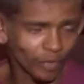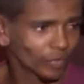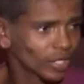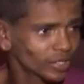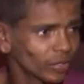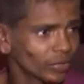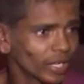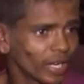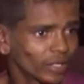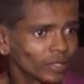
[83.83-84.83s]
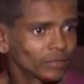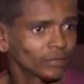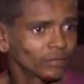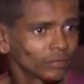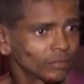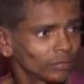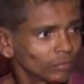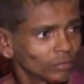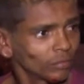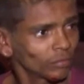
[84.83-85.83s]
foi assaltada.
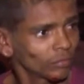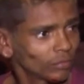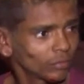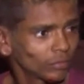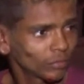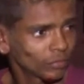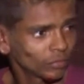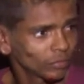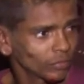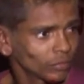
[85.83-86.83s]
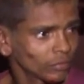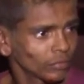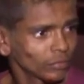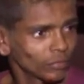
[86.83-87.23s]
Quem te deu essa facada aí.